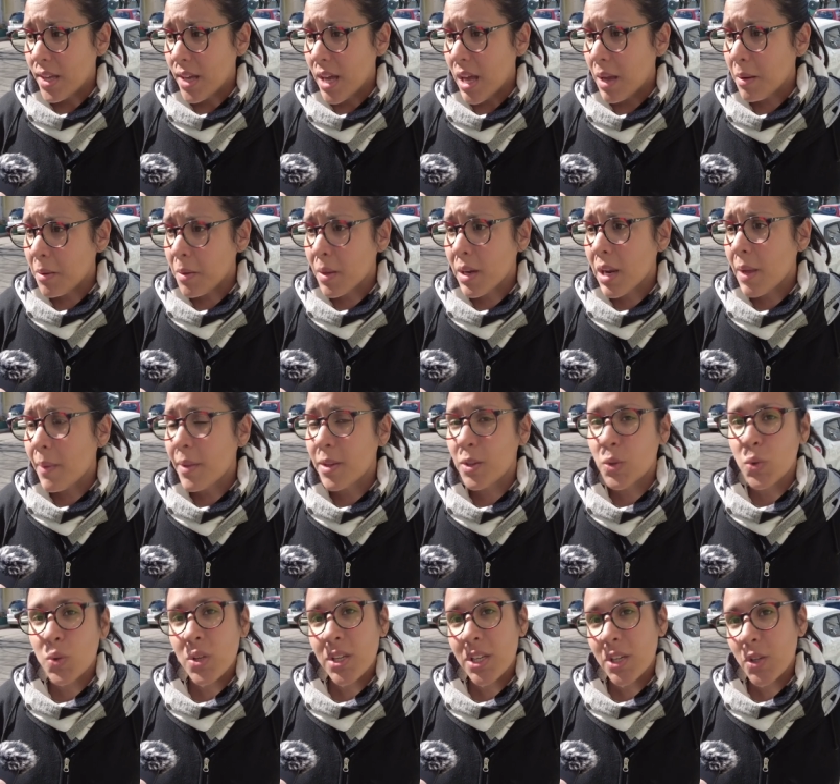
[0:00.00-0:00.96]
a la
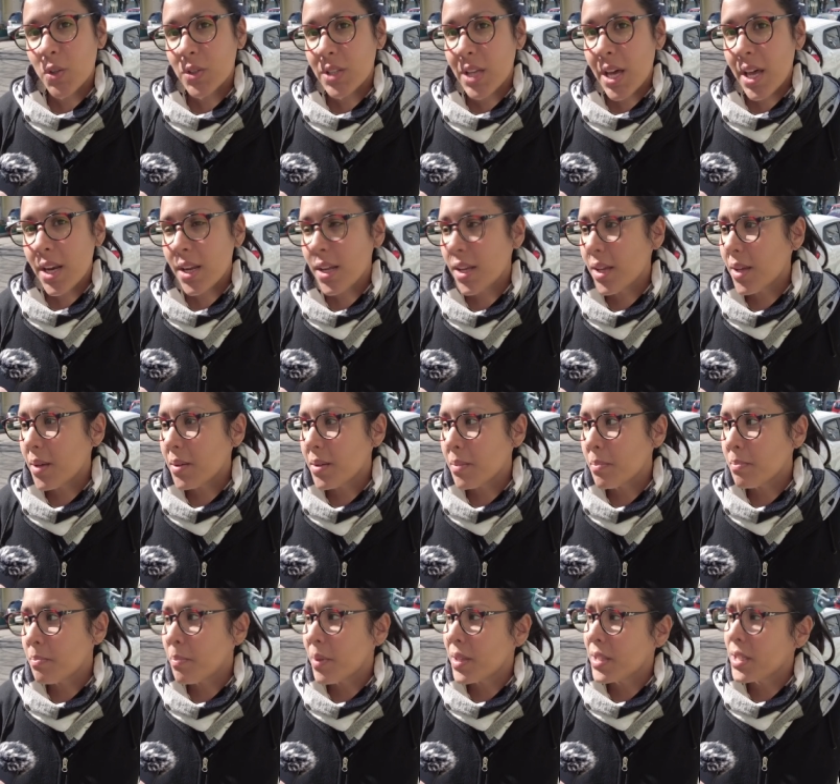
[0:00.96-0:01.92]
aventura y no estar eh,
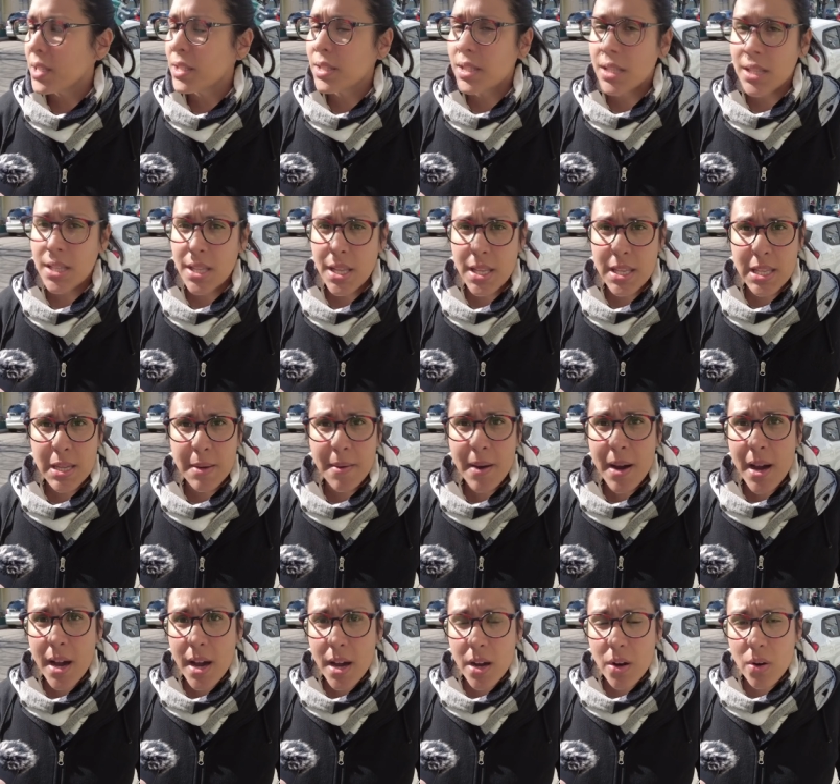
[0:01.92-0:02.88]
pendiente del
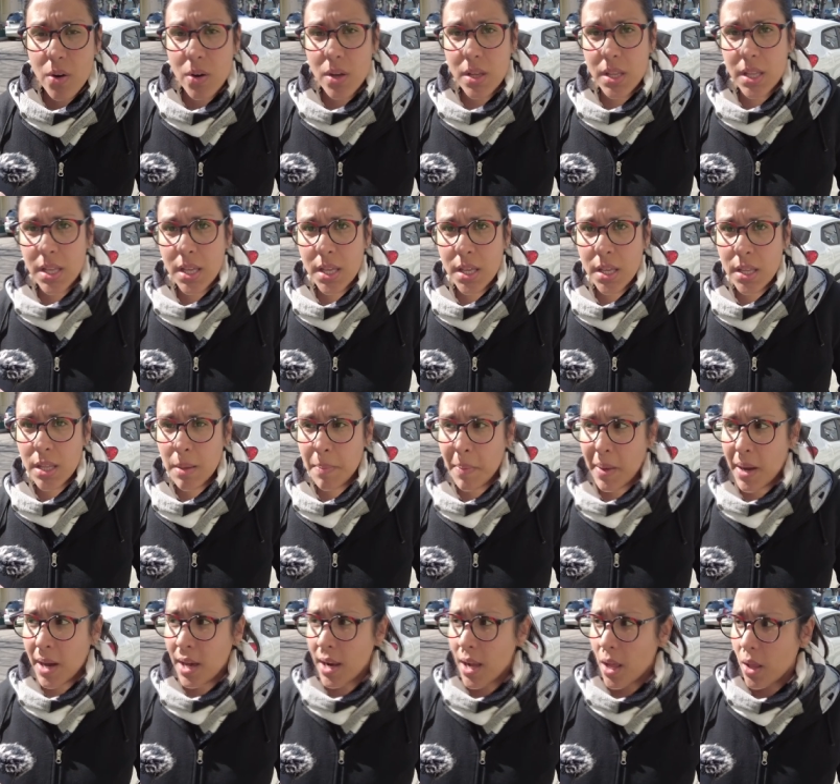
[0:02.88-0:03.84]
trabajo y de,
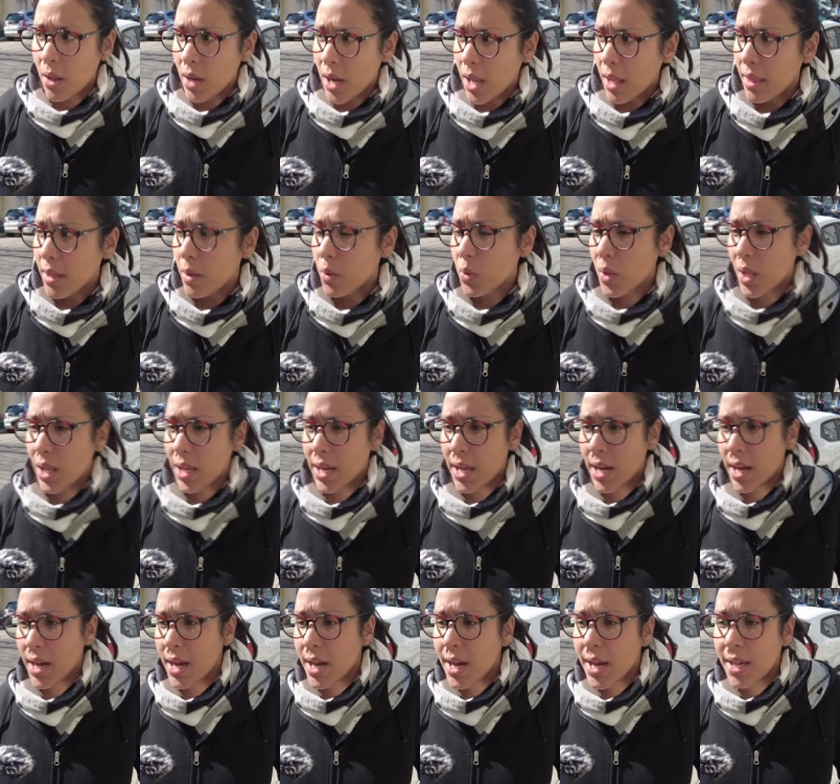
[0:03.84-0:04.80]
pagar las, deudas de
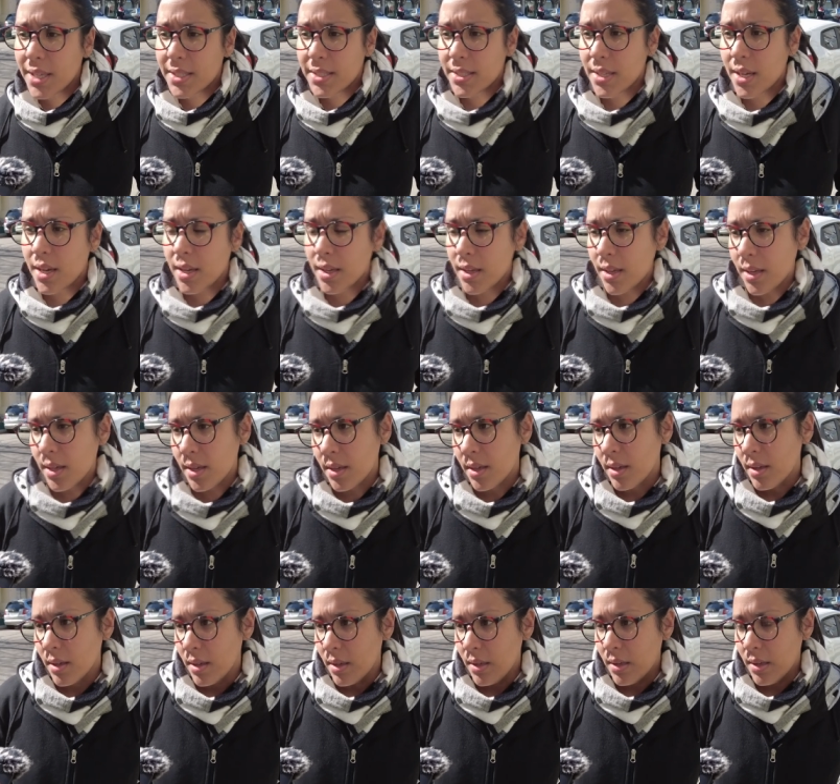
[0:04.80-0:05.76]
la casa y...
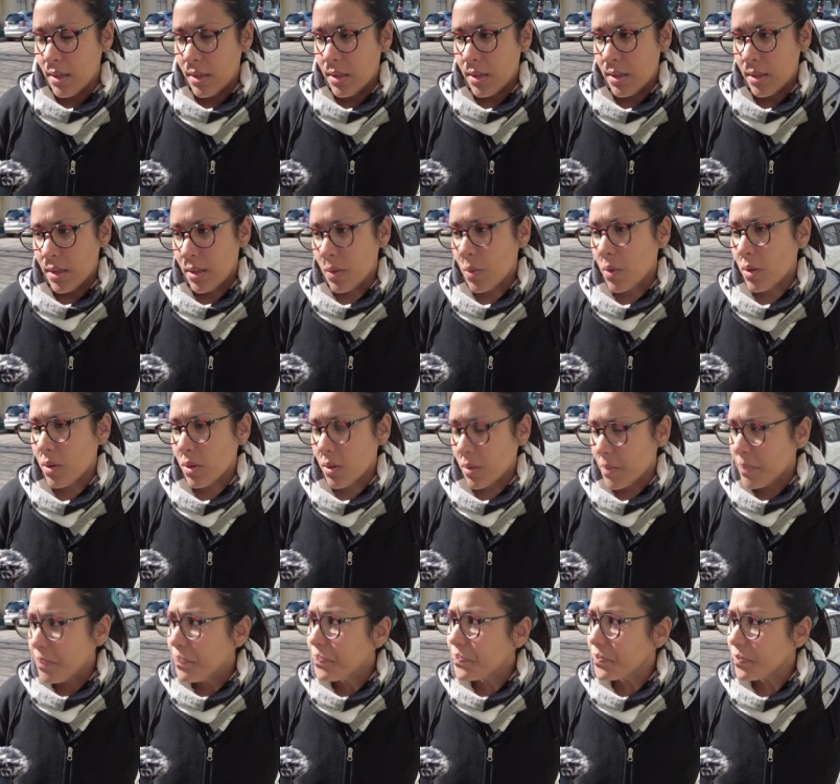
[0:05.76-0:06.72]
El
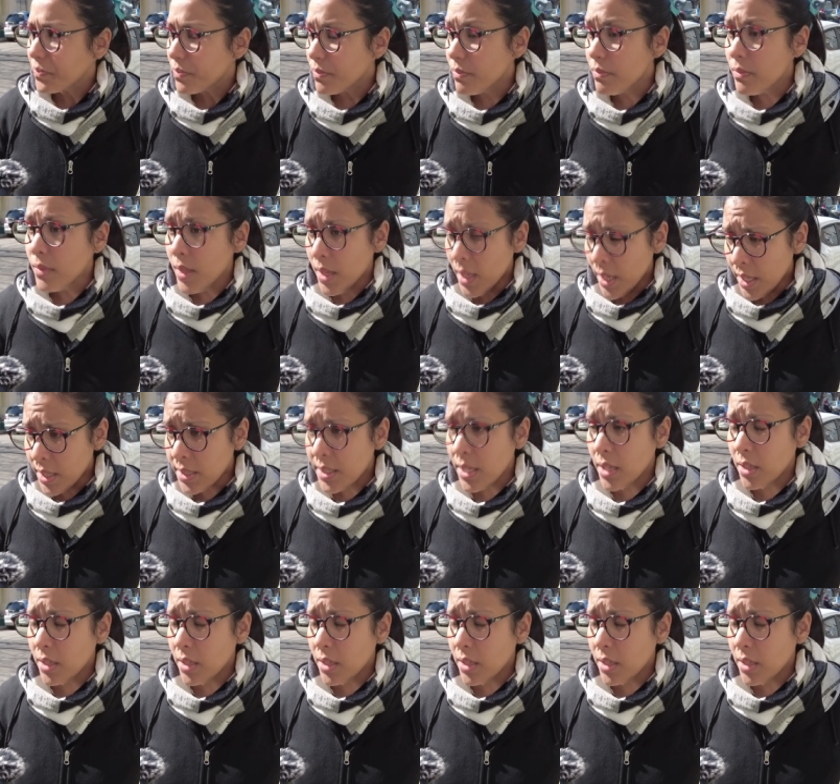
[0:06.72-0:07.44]
consumismo, salir de esa